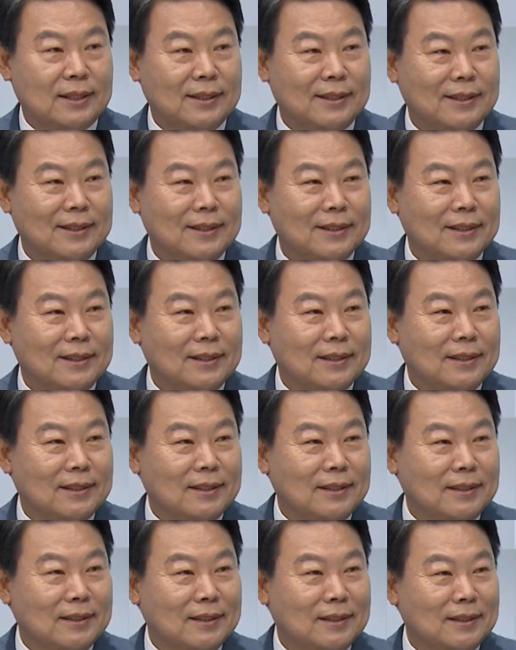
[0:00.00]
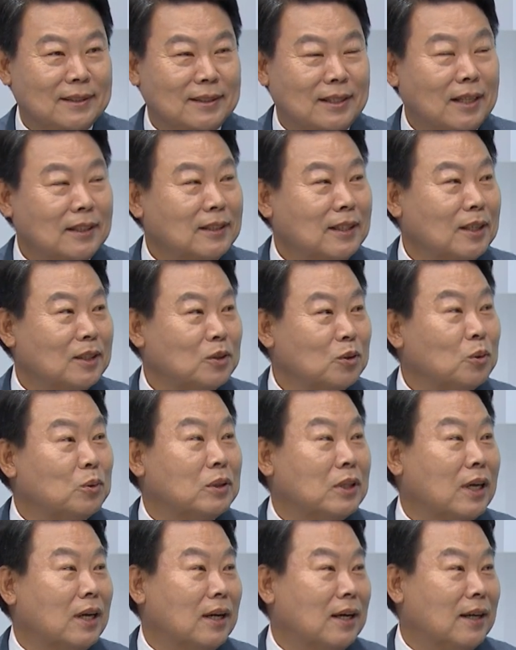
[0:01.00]
네. 이 상당히
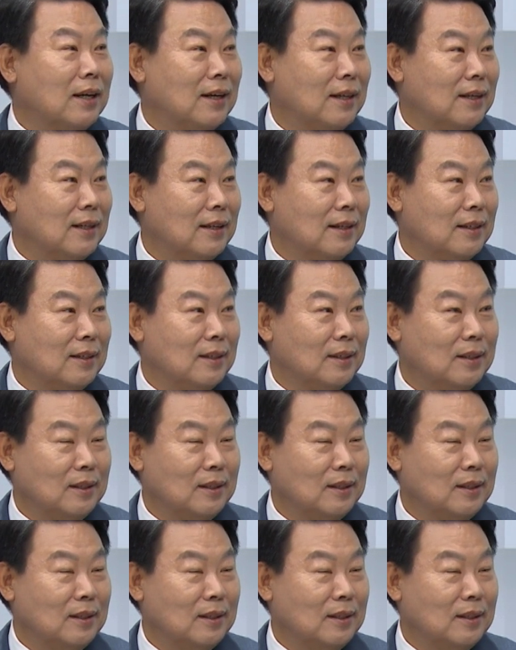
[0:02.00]
좋다. 음.